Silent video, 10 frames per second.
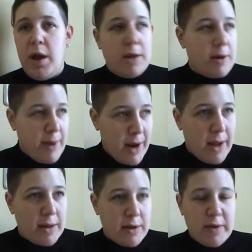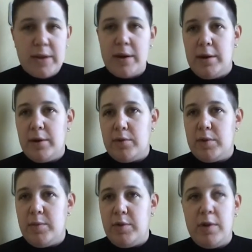А нормальные, адекватные
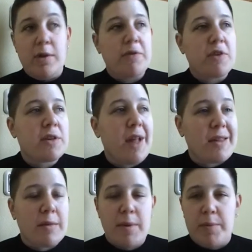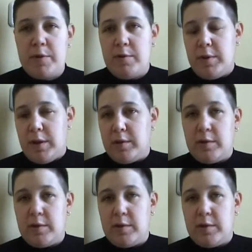религиозные объединения всегда тебя просветят,